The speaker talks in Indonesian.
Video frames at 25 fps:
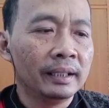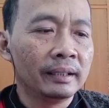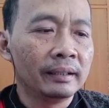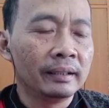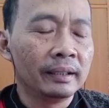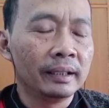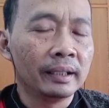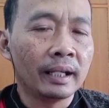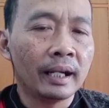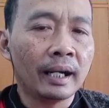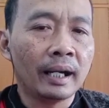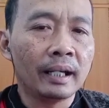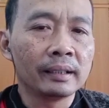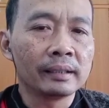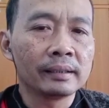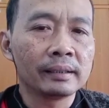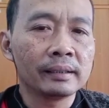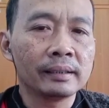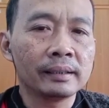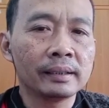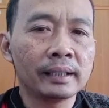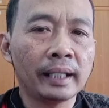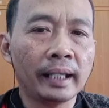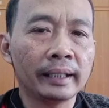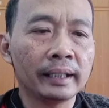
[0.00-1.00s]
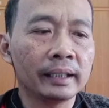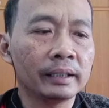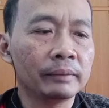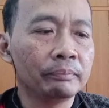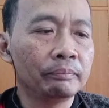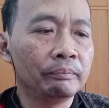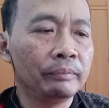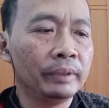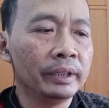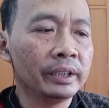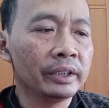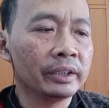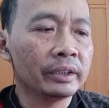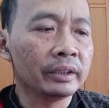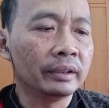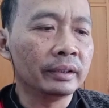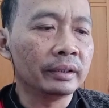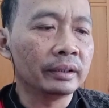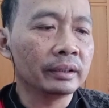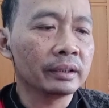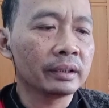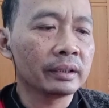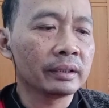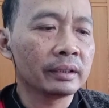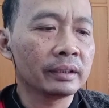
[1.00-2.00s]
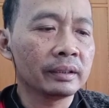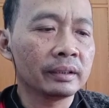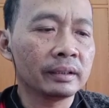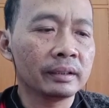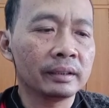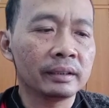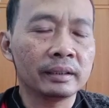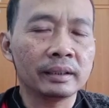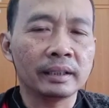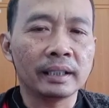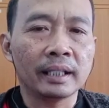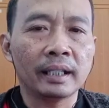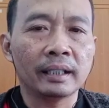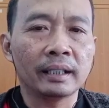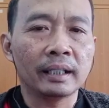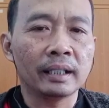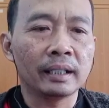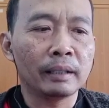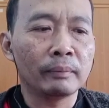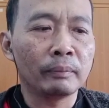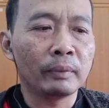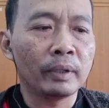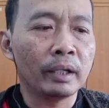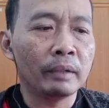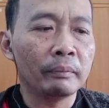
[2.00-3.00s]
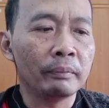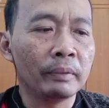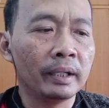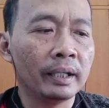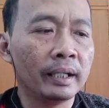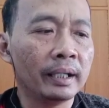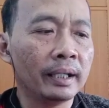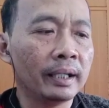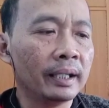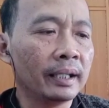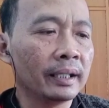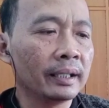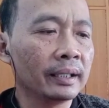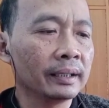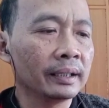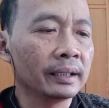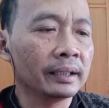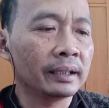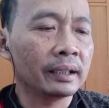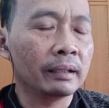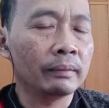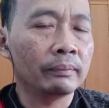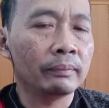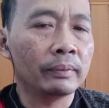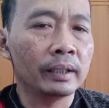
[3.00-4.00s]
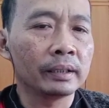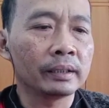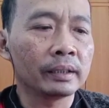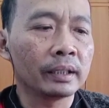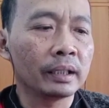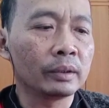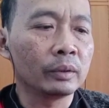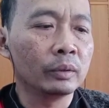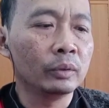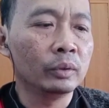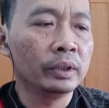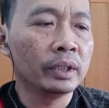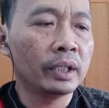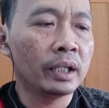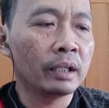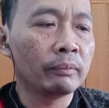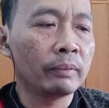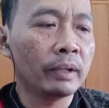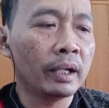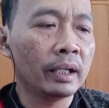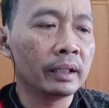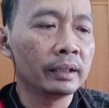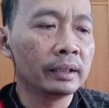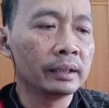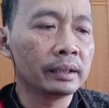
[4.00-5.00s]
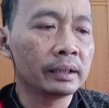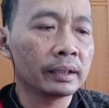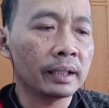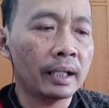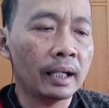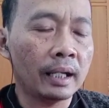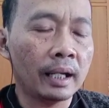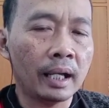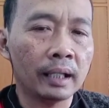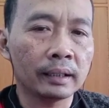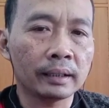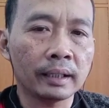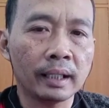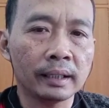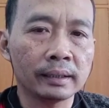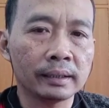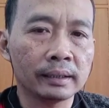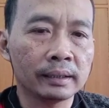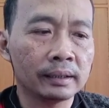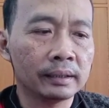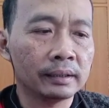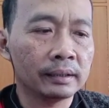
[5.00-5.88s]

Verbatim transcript: There are six pictures. Ya, ada enam gambar. Kita baca dulu yang baris atas.